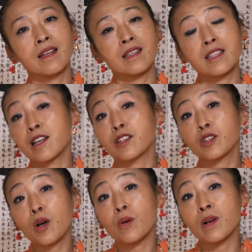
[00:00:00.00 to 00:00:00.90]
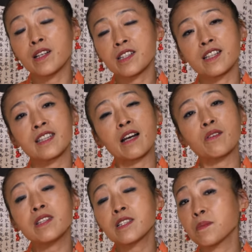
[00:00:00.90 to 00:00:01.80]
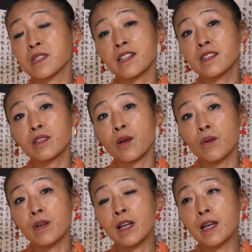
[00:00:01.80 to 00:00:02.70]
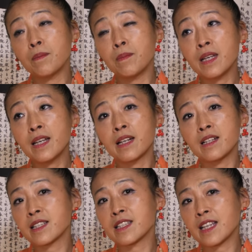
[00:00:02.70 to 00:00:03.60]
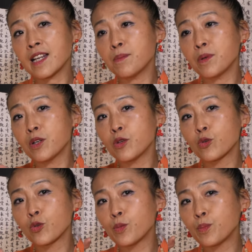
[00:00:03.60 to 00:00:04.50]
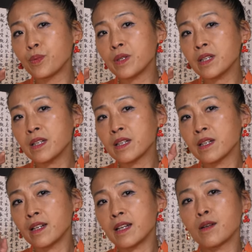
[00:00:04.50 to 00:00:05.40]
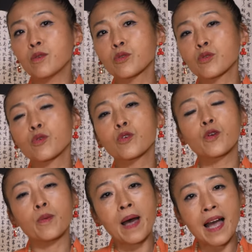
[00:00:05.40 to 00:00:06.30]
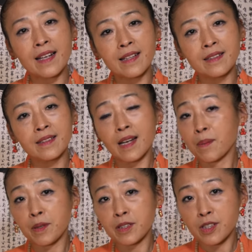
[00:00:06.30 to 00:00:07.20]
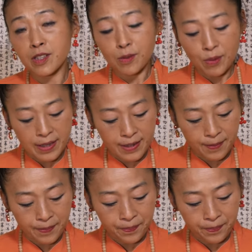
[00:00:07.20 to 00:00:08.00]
C'est le Tao, hein. c'est le taoïsme, c'est le Tao. Mais le ciel peut regrouper la notion globale de la pensée chinoise.